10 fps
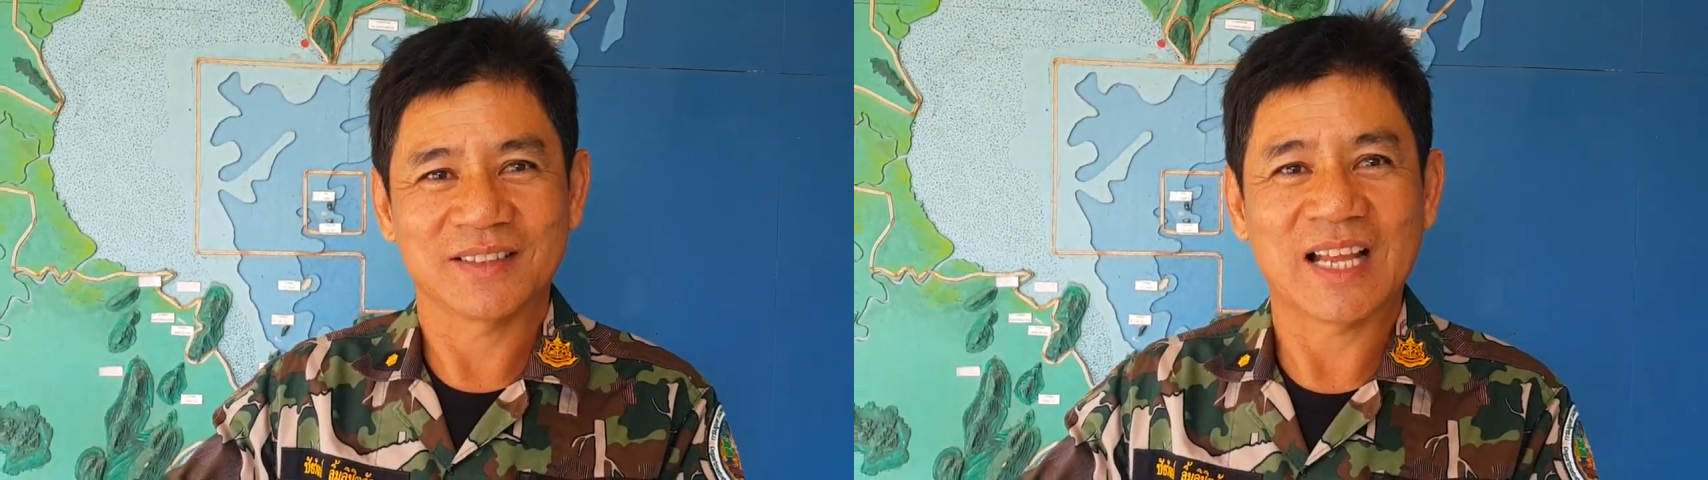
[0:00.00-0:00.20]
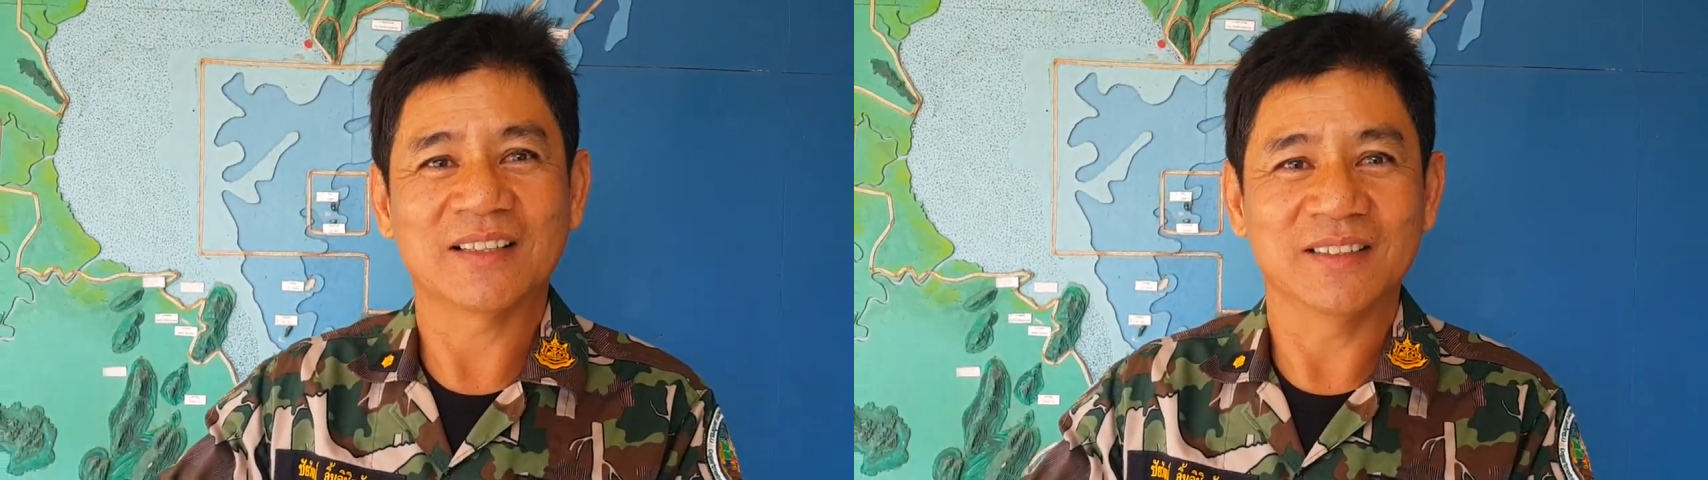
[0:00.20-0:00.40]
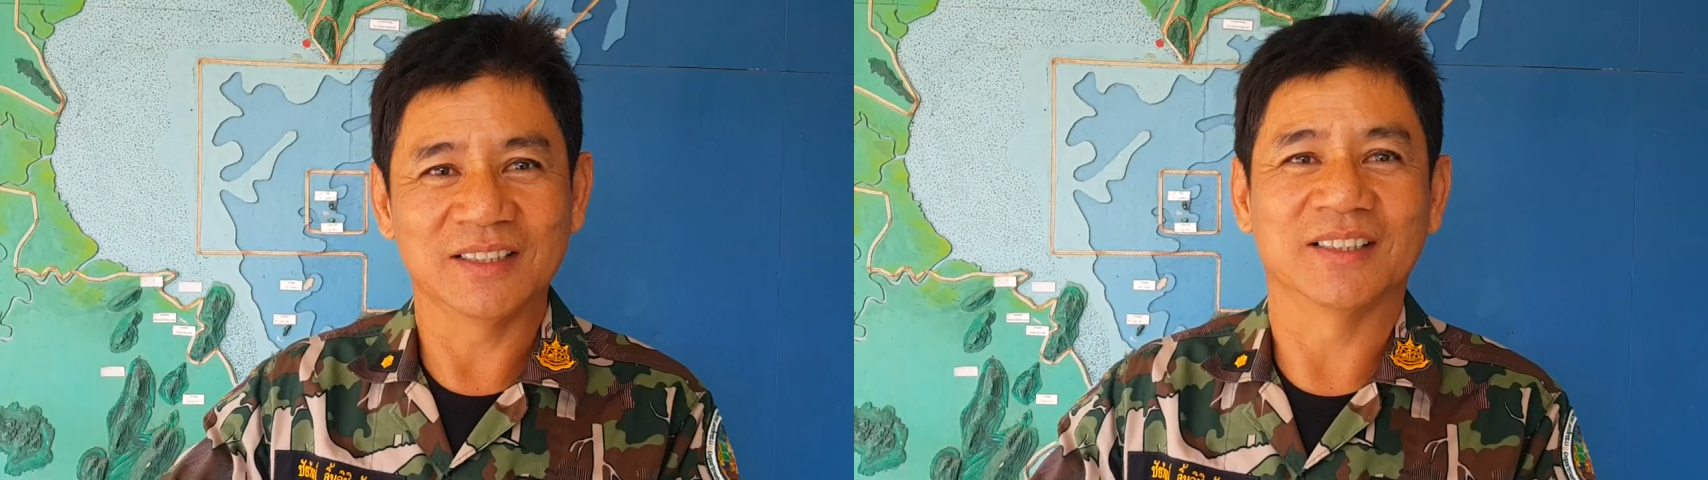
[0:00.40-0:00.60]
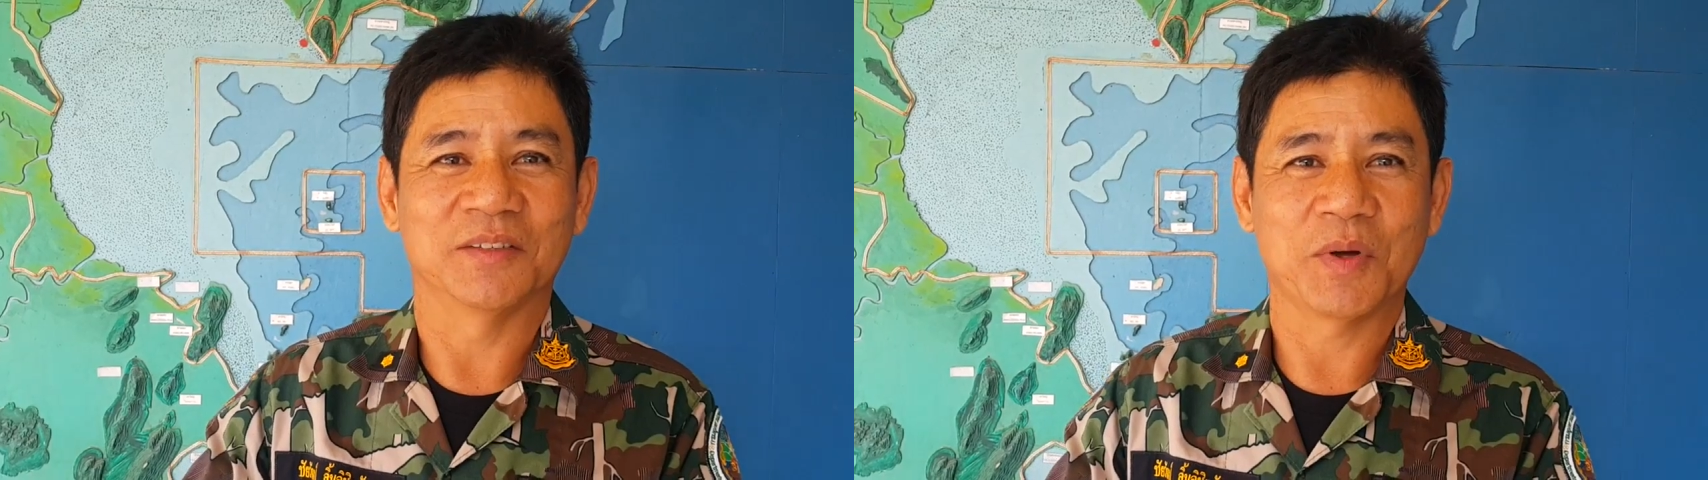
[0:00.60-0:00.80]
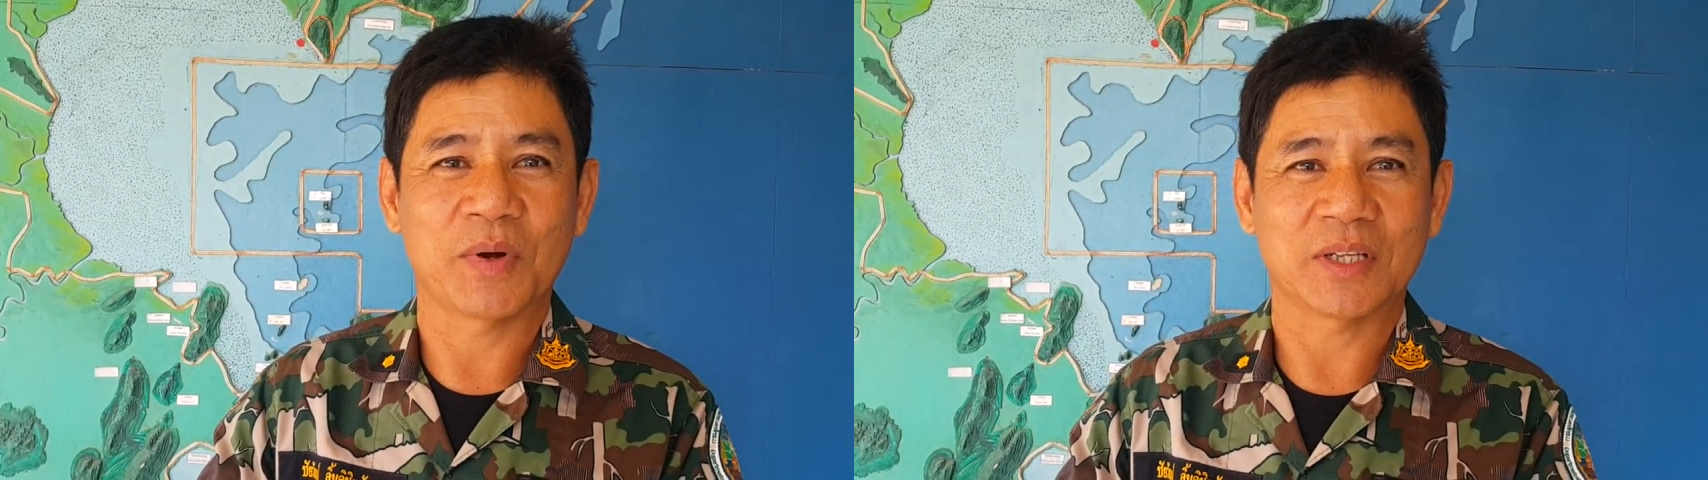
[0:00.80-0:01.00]
ด้านอื่
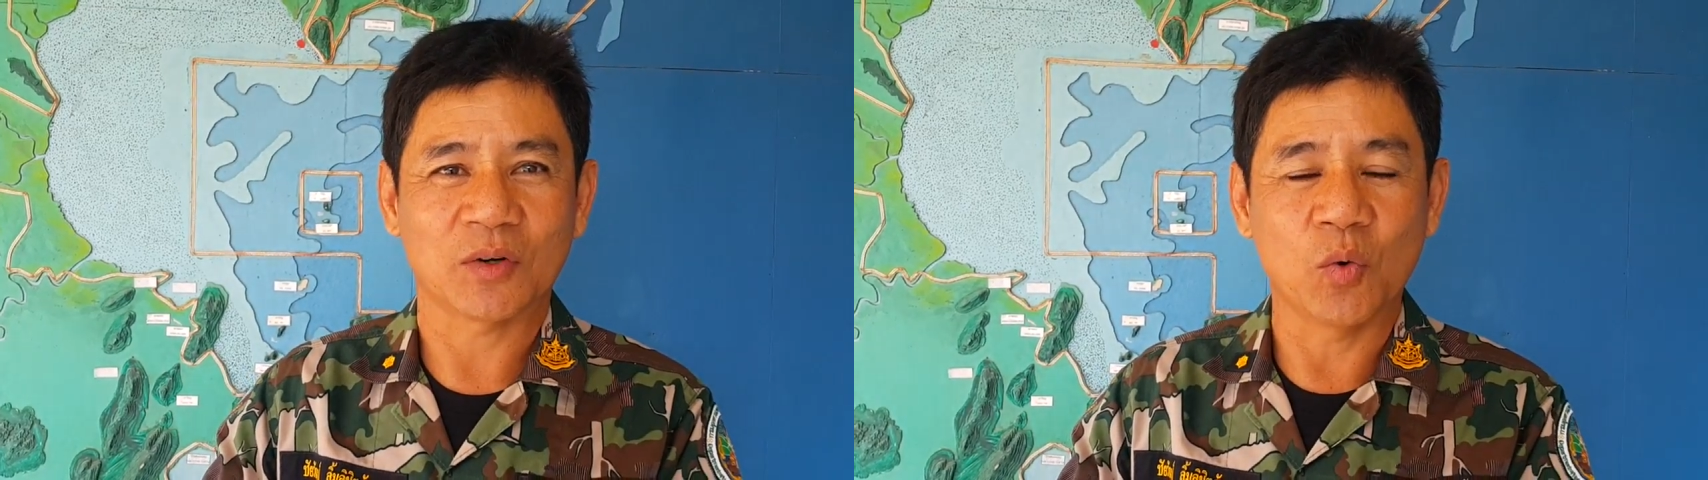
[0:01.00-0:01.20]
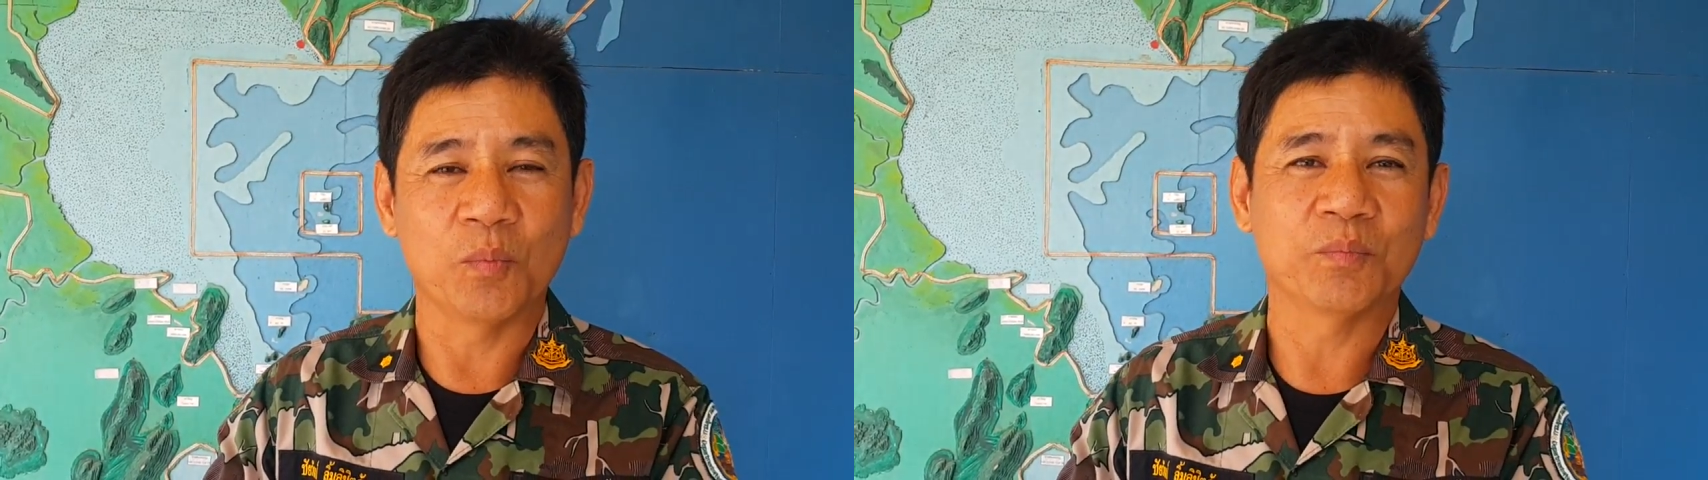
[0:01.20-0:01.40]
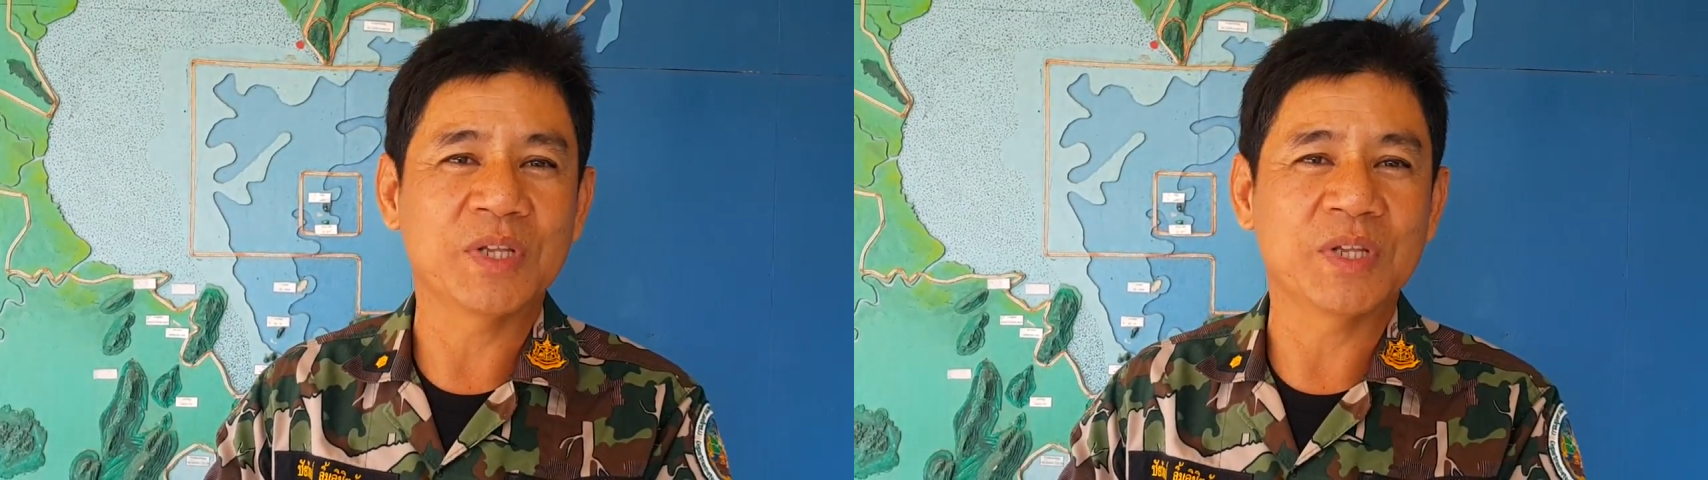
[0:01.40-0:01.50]
นๆไม่ว่าจะกลุ่ม